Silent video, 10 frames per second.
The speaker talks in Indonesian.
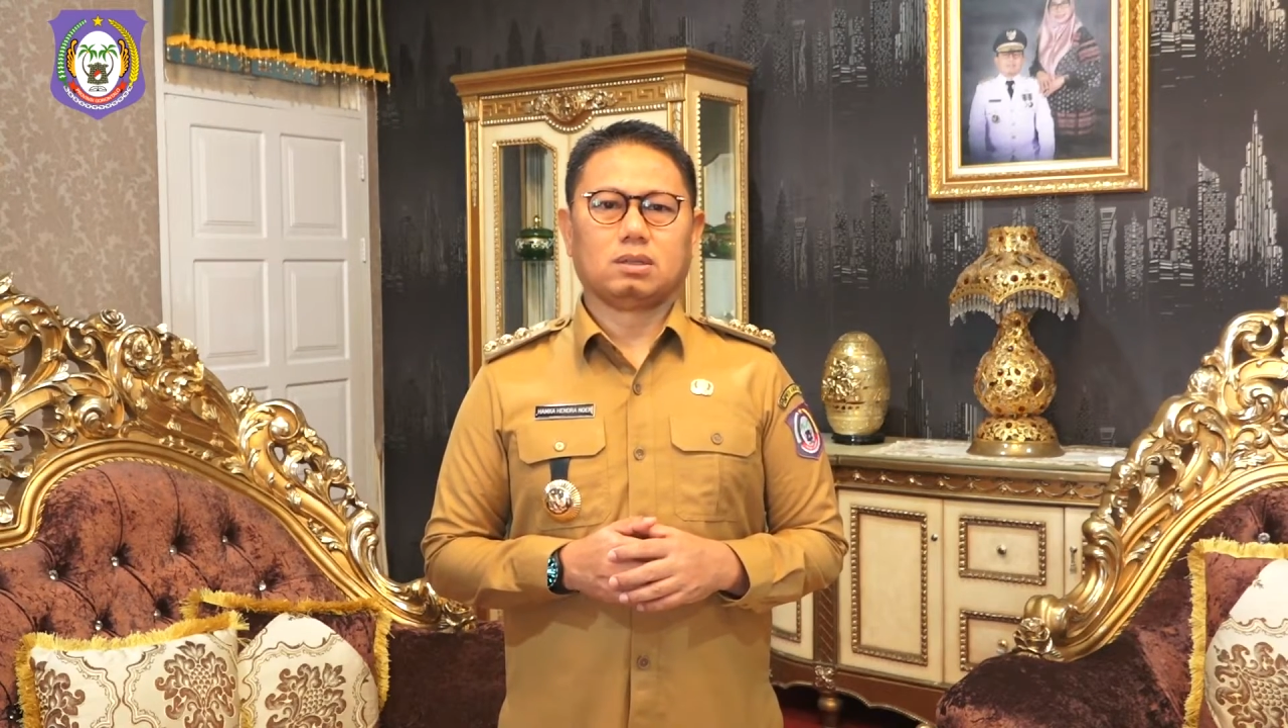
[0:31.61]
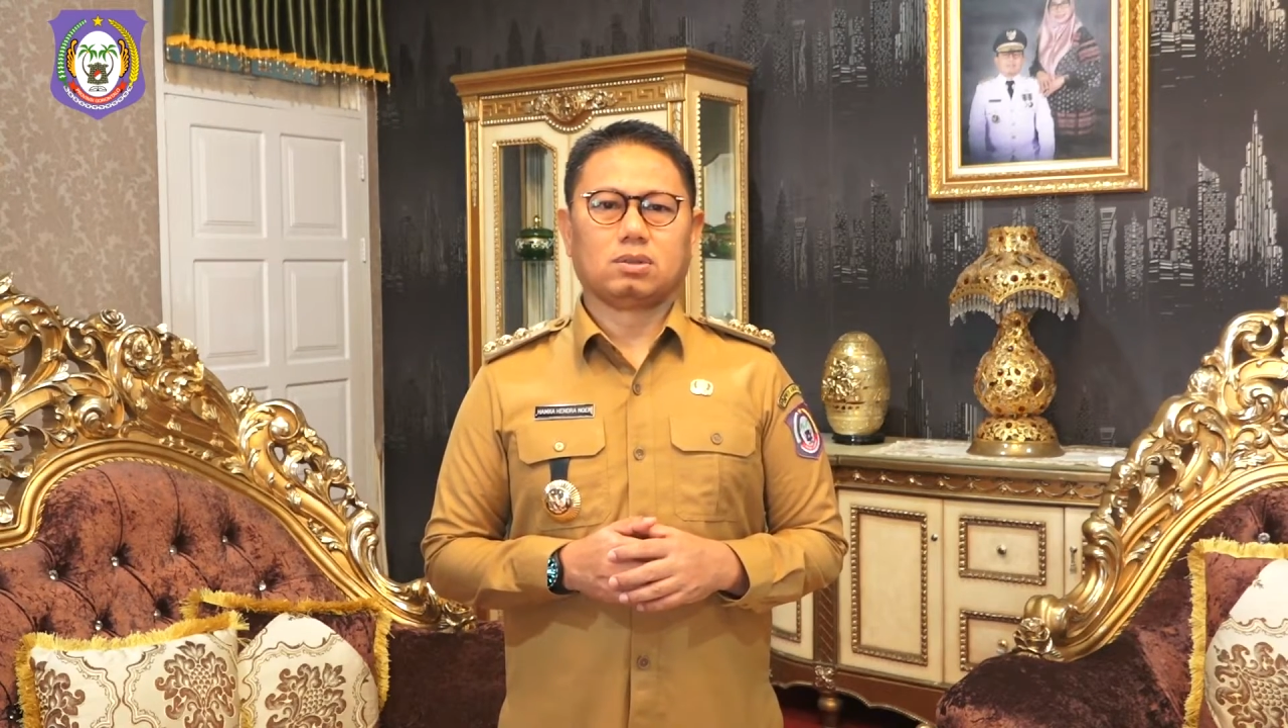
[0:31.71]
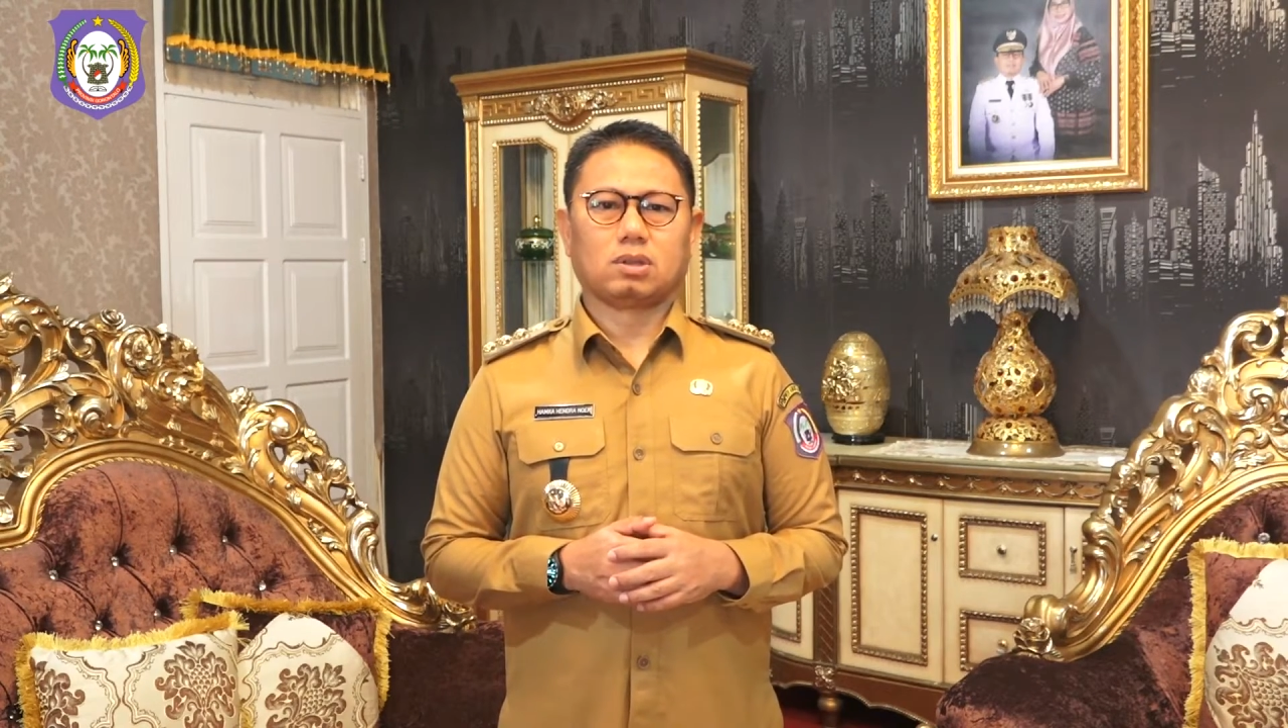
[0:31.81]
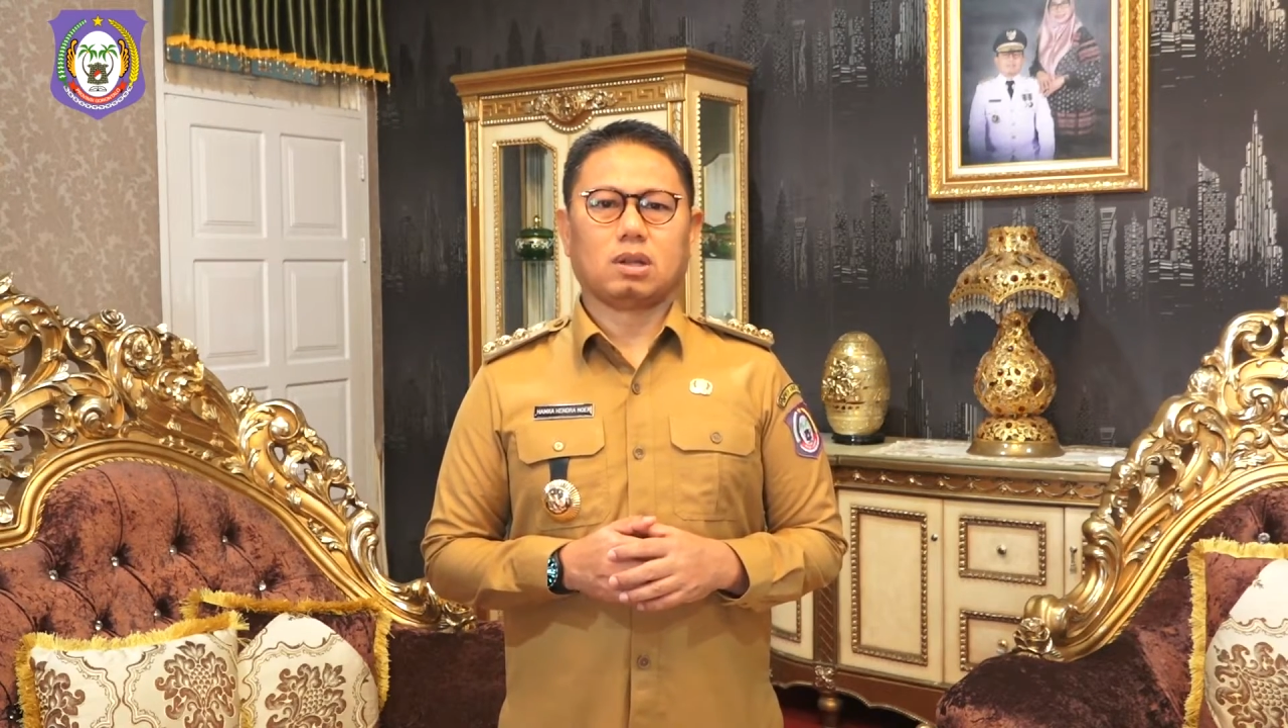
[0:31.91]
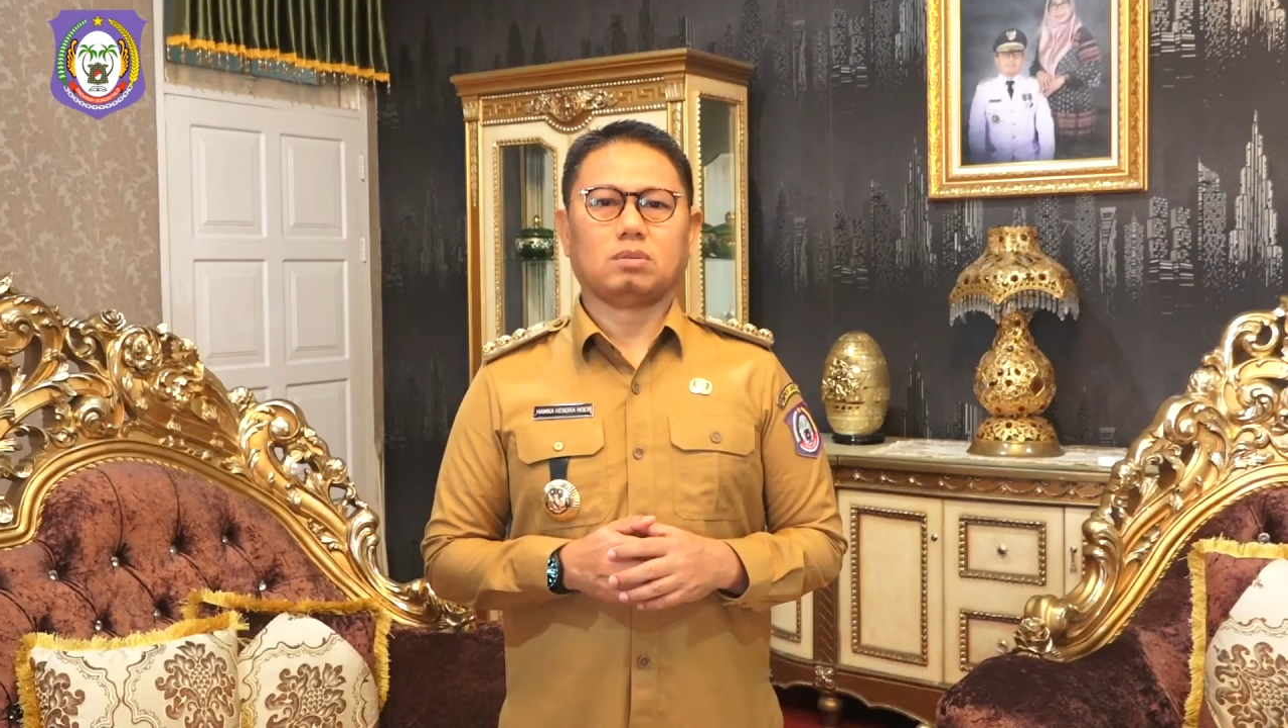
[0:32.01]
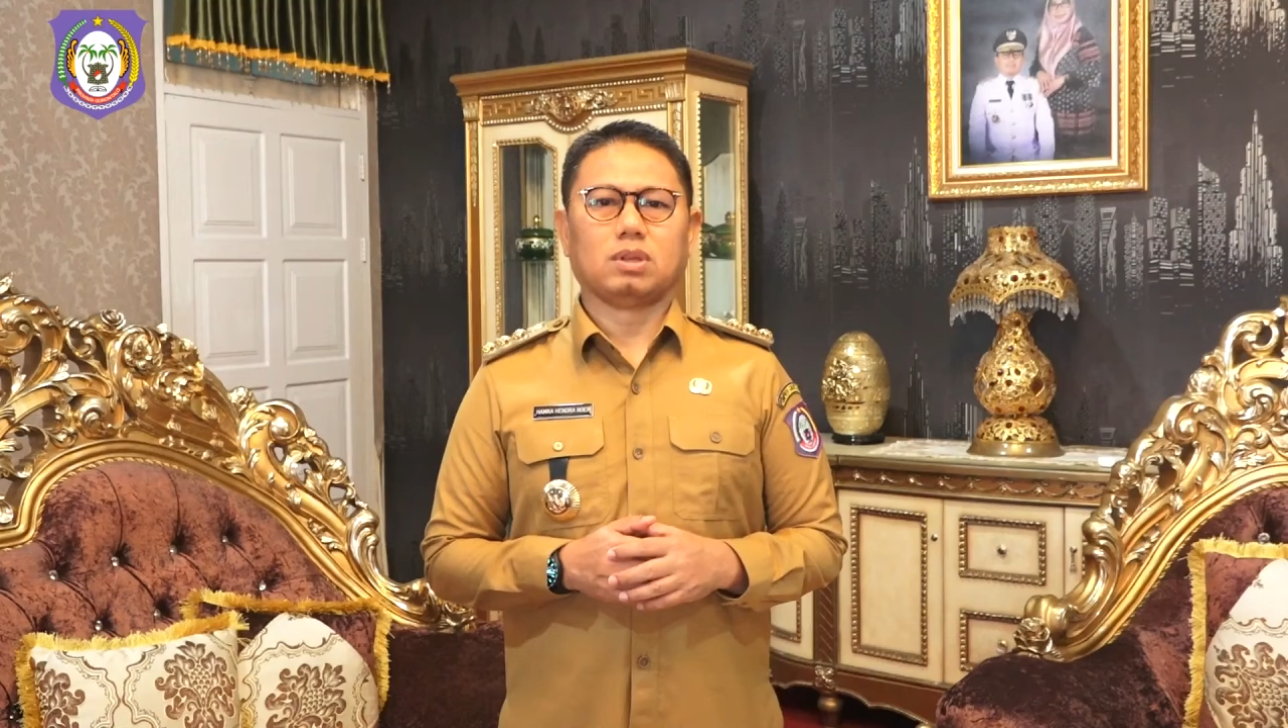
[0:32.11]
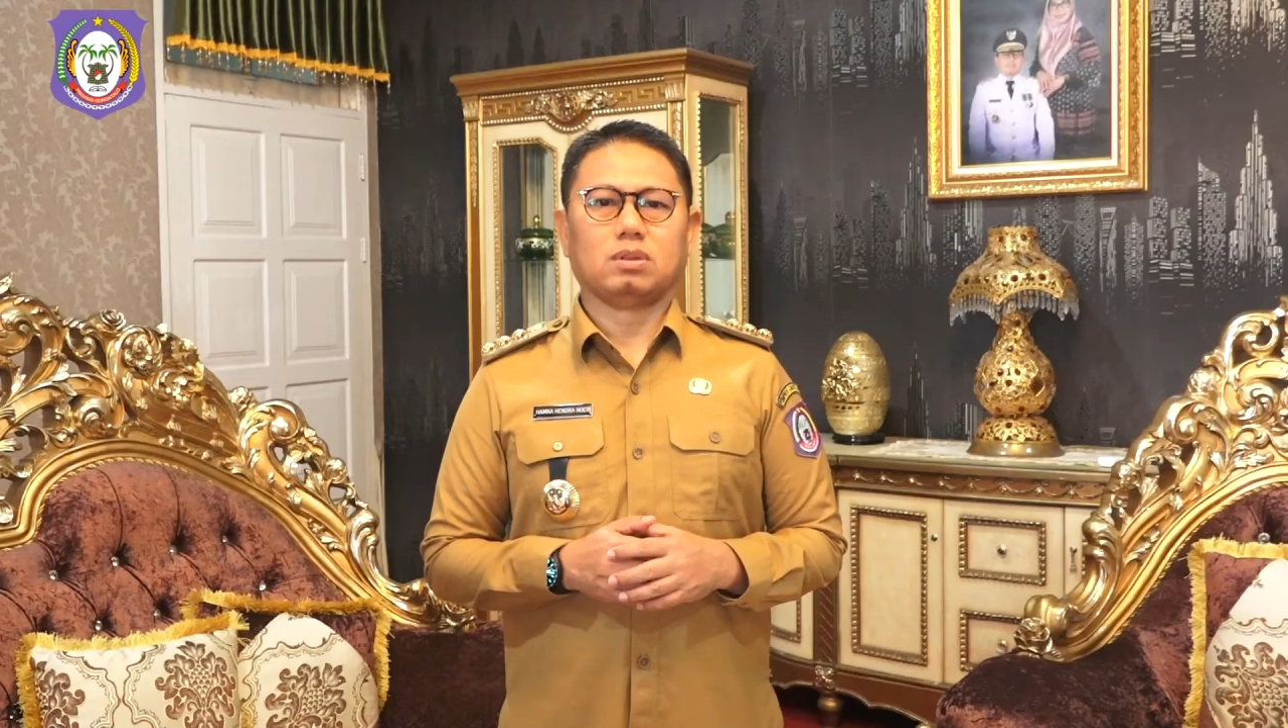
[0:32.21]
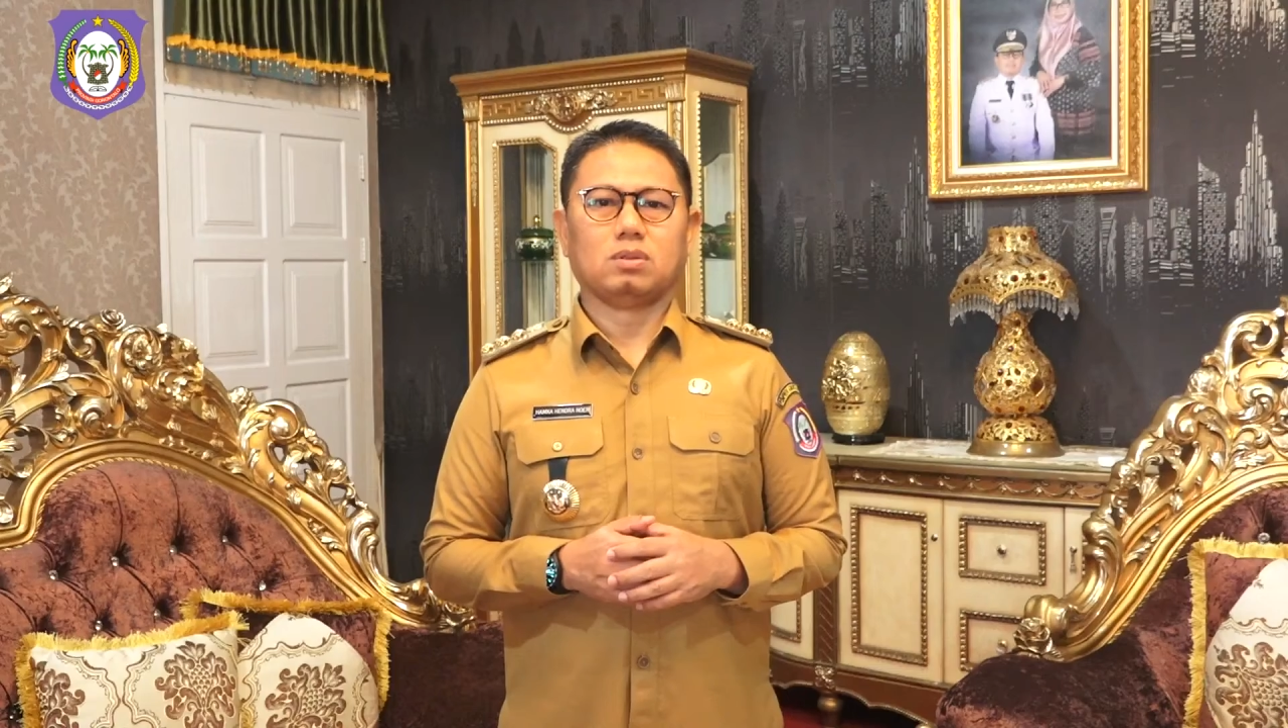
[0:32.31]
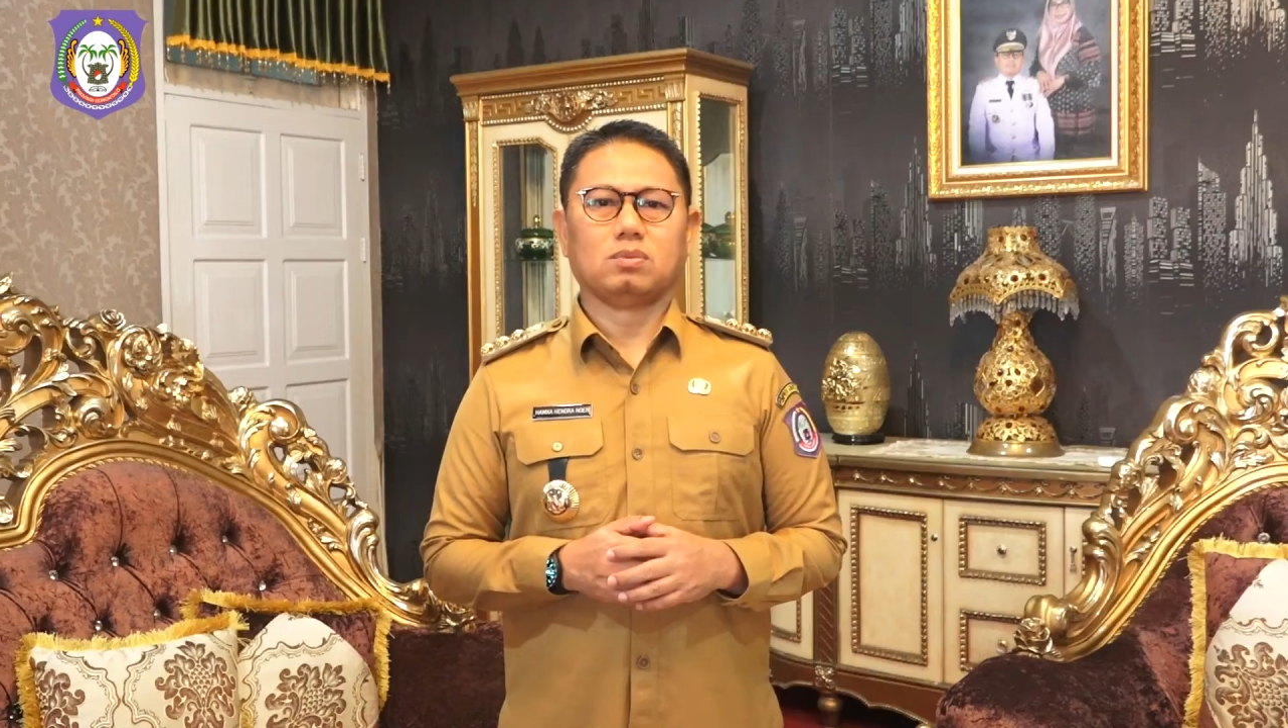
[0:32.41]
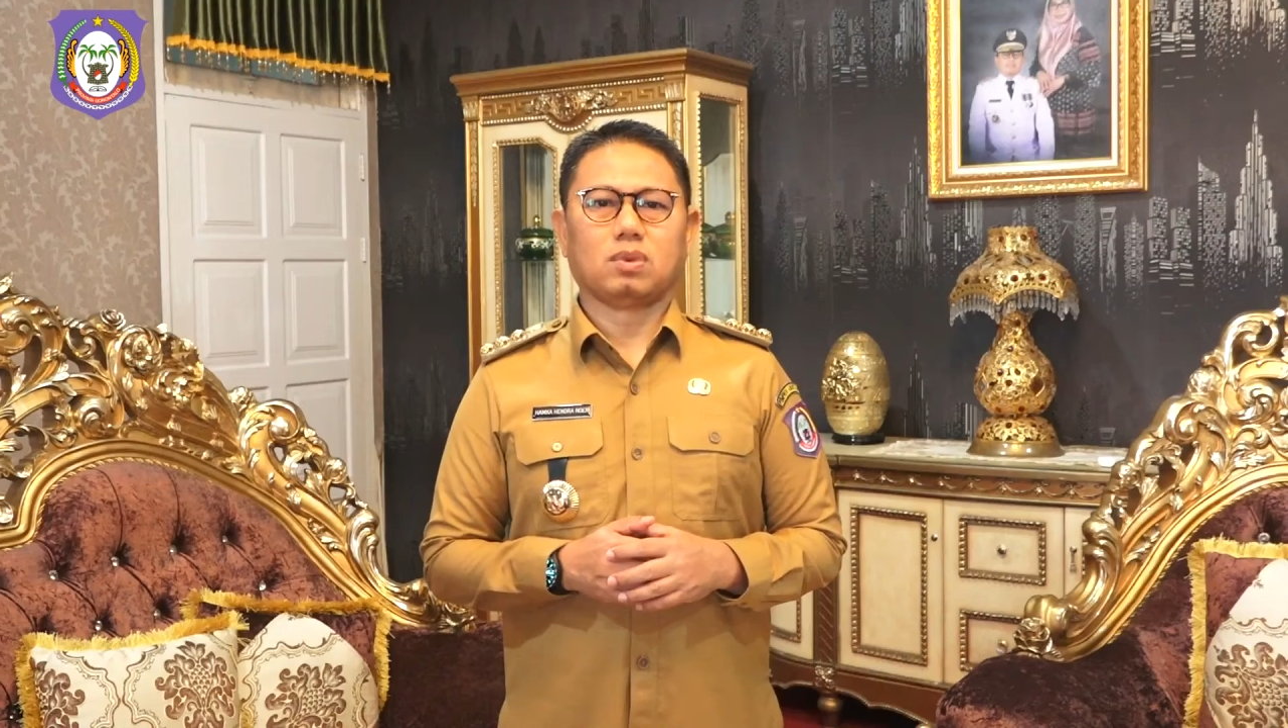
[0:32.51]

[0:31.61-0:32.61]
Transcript: Assalamualaikum